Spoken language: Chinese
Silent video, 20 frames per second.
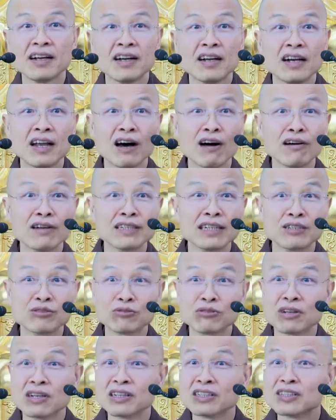老和尚
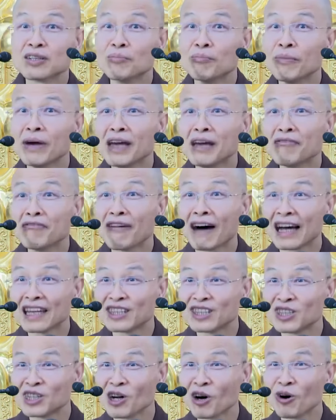说：“这没法
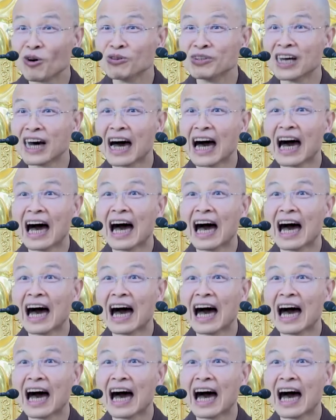教的，